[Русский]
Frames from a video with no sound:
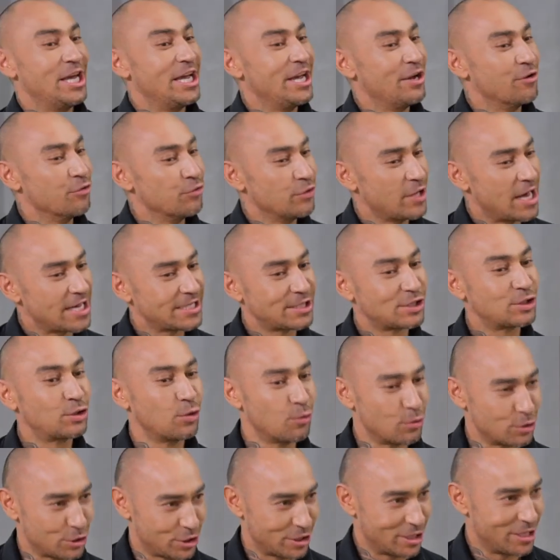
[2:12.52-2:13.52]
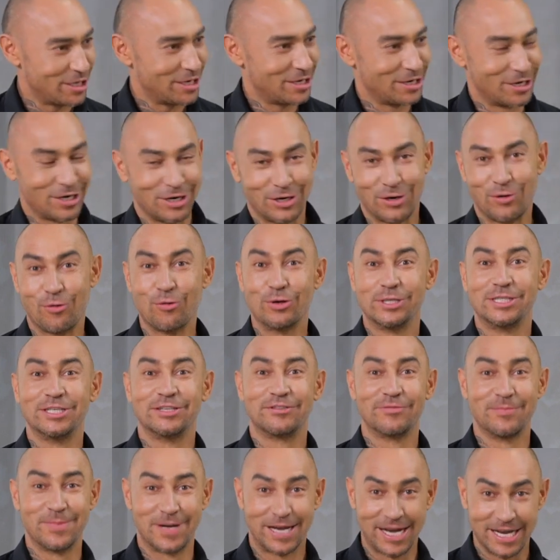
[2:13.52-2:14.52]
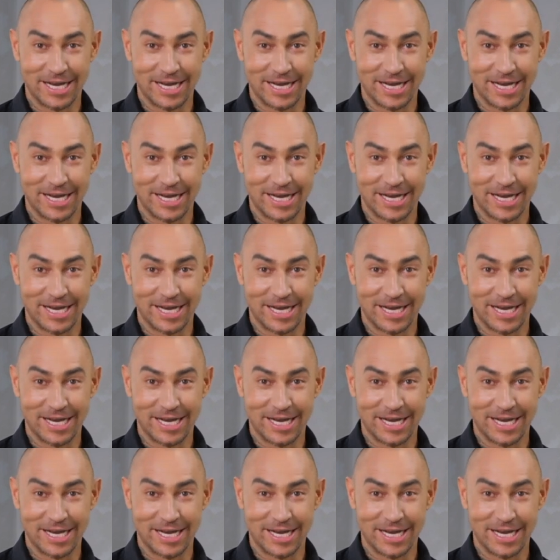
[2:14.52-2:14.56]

И у нас тоже ходит в